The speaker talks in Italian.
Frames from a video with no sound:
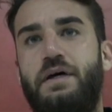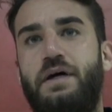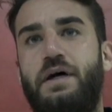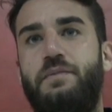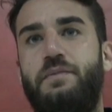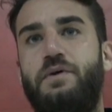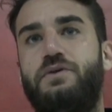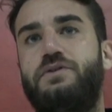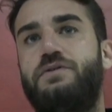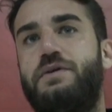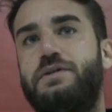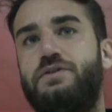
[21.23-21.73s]

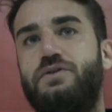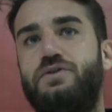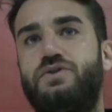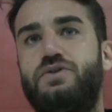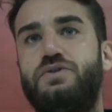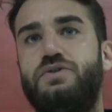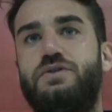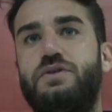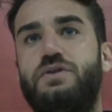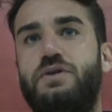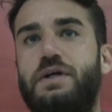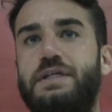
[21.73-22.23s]
abbiamo trovato il
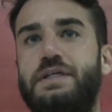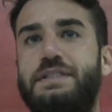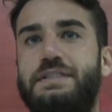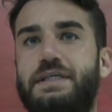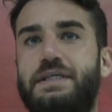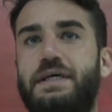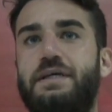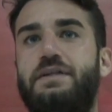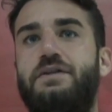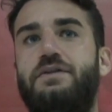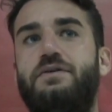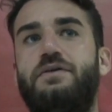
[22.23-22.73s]
giusto
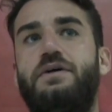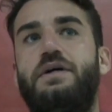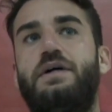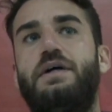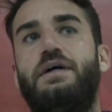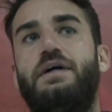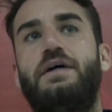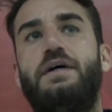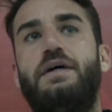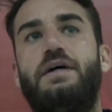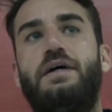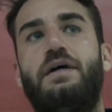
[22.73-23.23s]
assetto
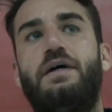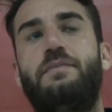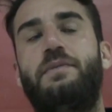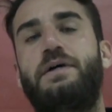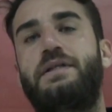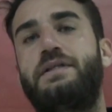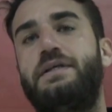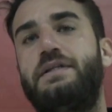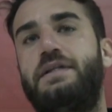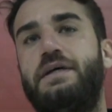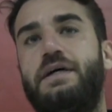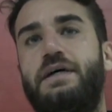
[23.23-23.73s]
e la
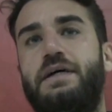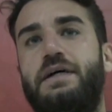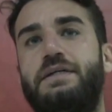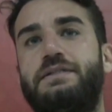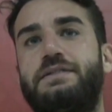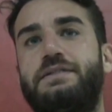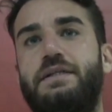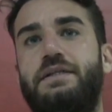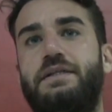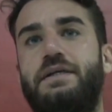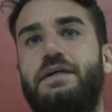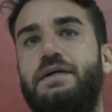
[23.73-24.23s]
partita è
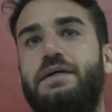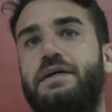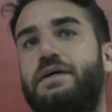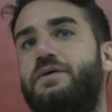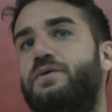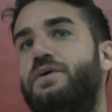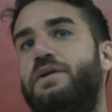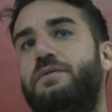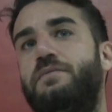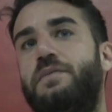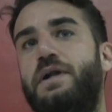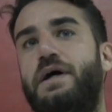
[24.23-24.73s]
stata
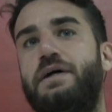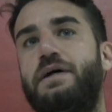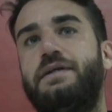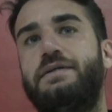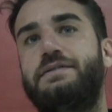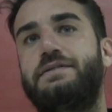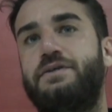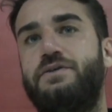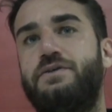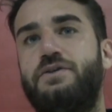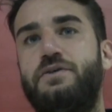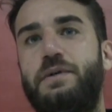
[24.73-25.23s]
equilibrata e
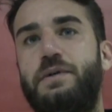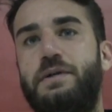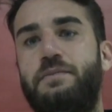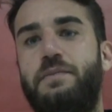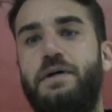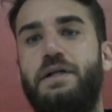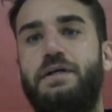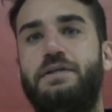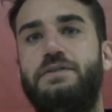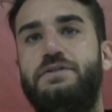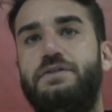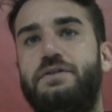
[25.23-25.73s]
secondo me il
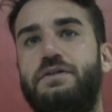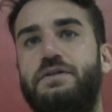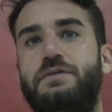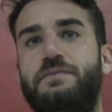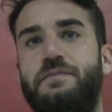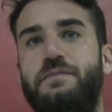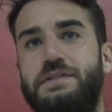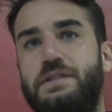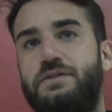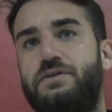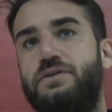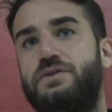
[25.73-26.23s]
pareggio
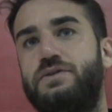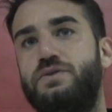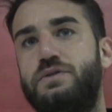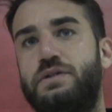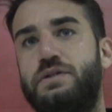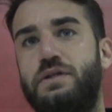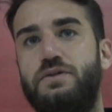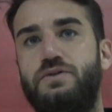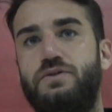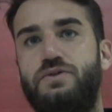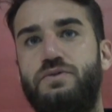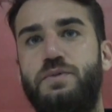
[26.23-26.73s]
è stato il
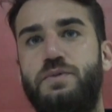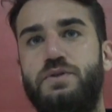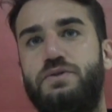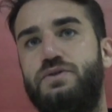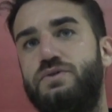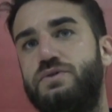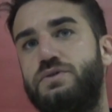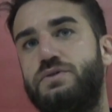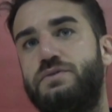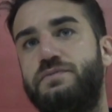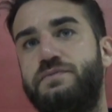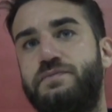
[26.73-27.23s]
risultato più
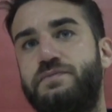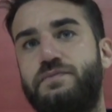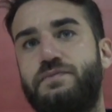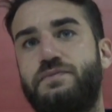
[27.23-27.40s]
giusto.